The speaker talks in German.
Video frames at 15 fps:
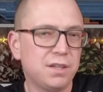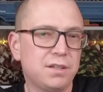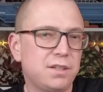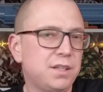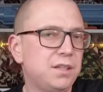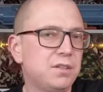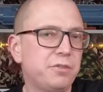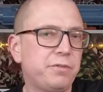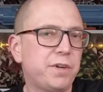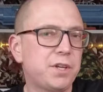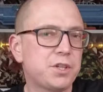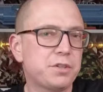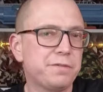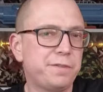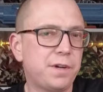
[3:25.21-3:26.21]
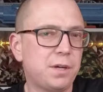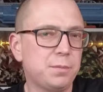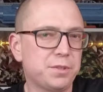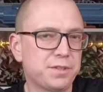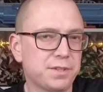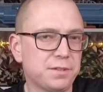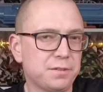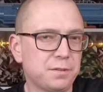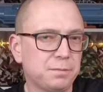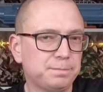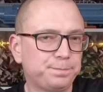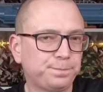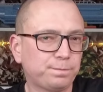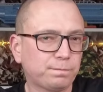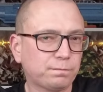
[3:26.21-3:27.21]
die in der falschen Farbe sind.
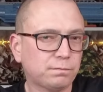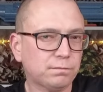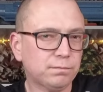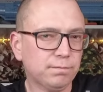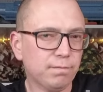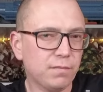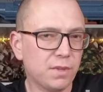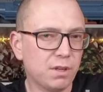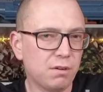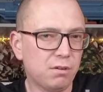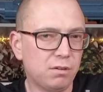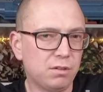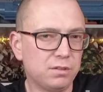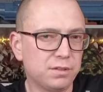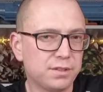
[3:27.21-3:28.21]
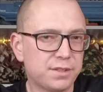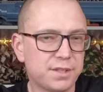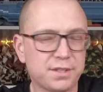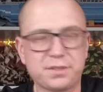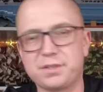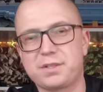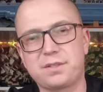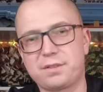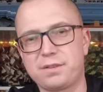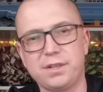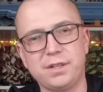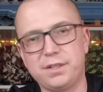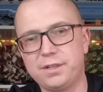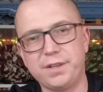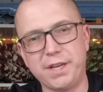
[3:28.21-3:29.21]
Und das,
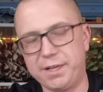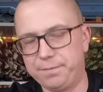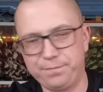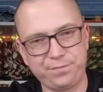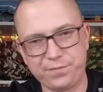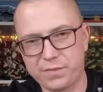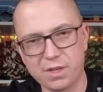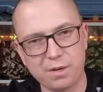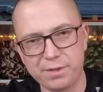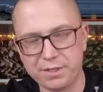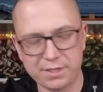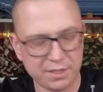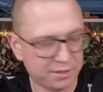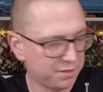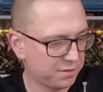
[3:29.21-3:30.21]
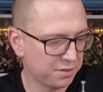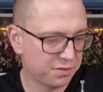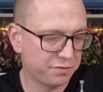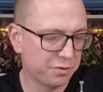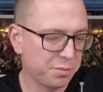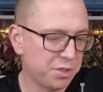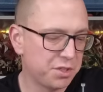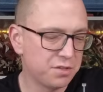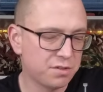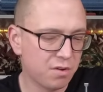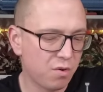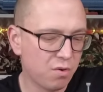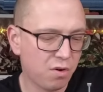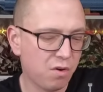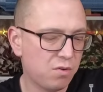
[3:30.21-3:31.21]
äh, nee, da habe ich gesagt, das ist für mich ein
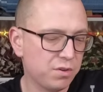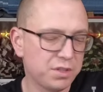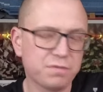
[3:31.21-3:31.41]
No-Go.